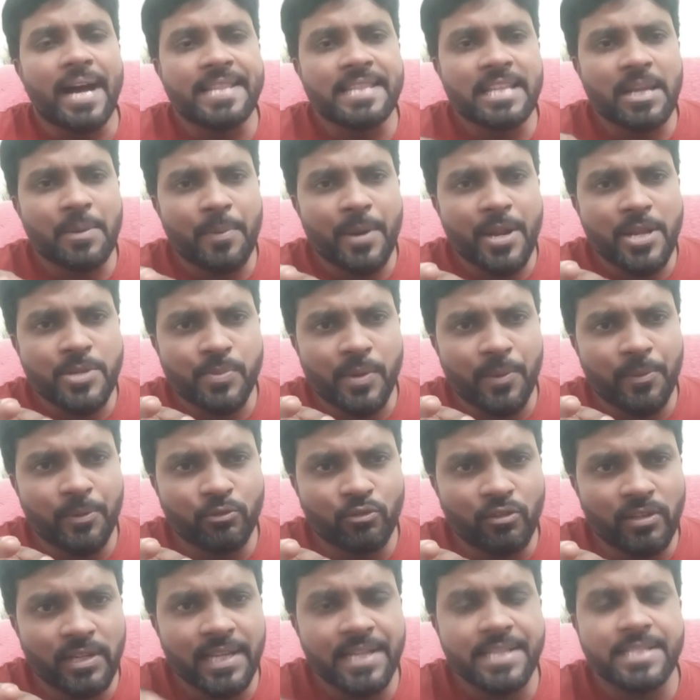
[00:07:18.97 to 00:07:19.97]
ఆంధ్రప్రదేశ్
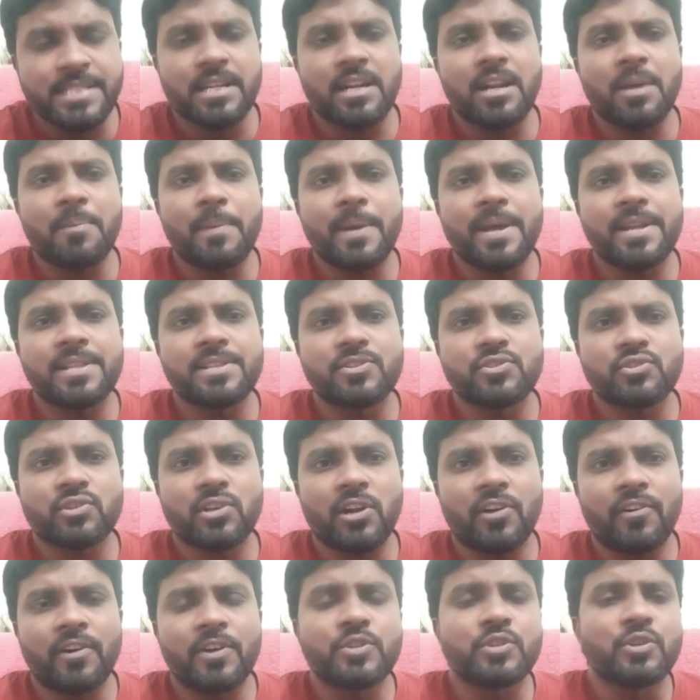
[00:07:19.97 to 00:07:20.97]
ప్రభుత్వానికి చెడ్డ పేరు
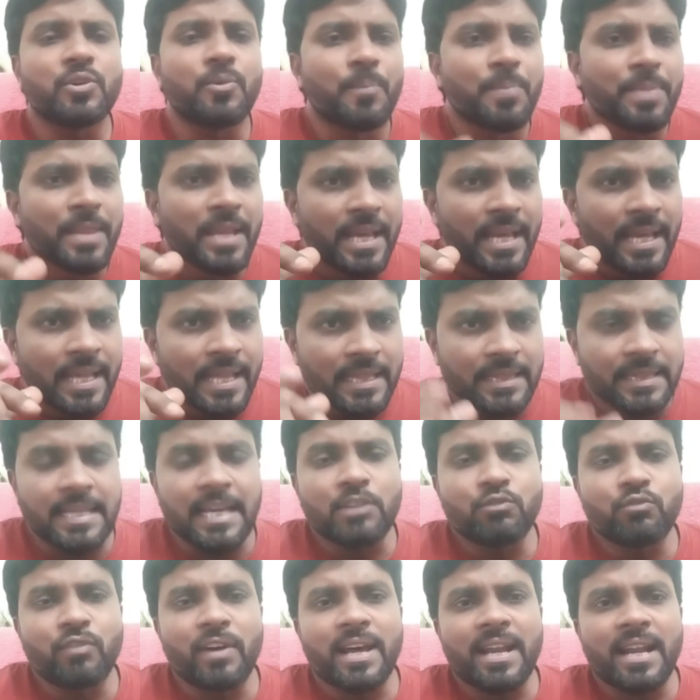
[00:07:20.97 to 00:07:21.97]
తీసుకురావచ్చు
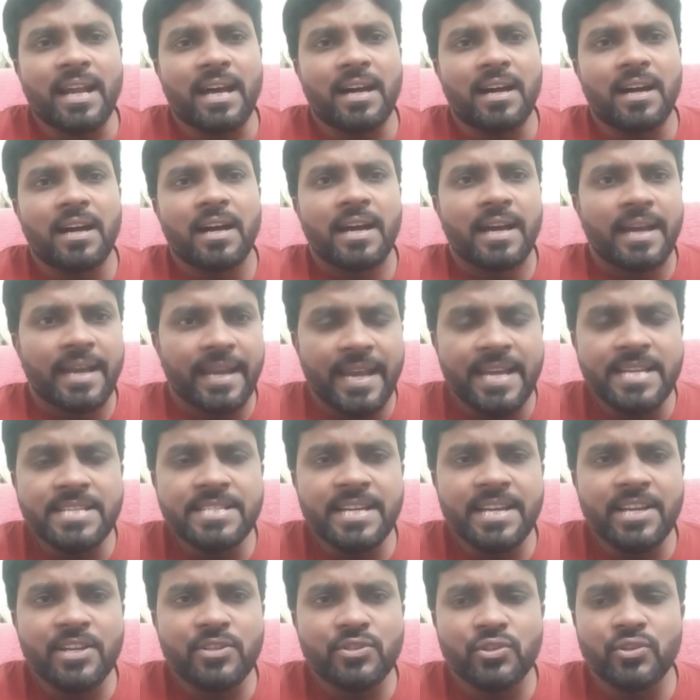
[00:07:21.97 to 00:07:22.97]
తద్వారా ఏం
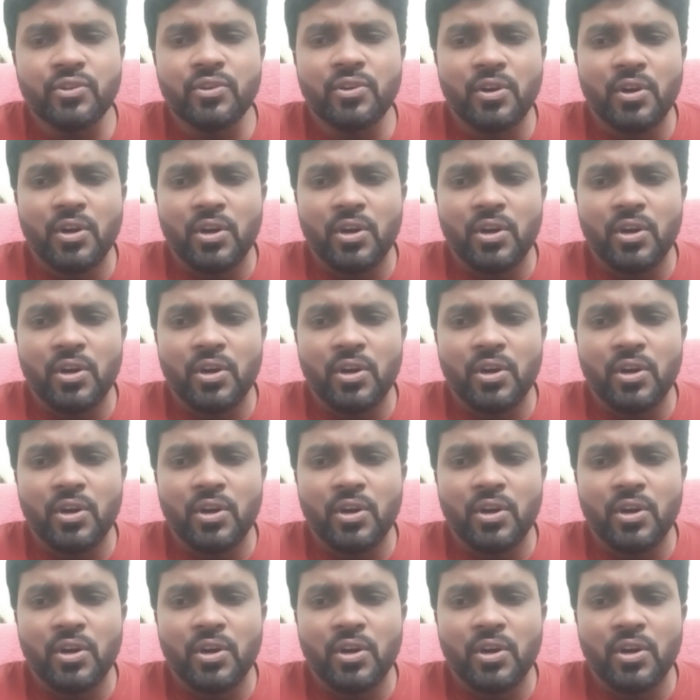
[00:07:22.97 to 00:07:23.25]
చేయొచ్చు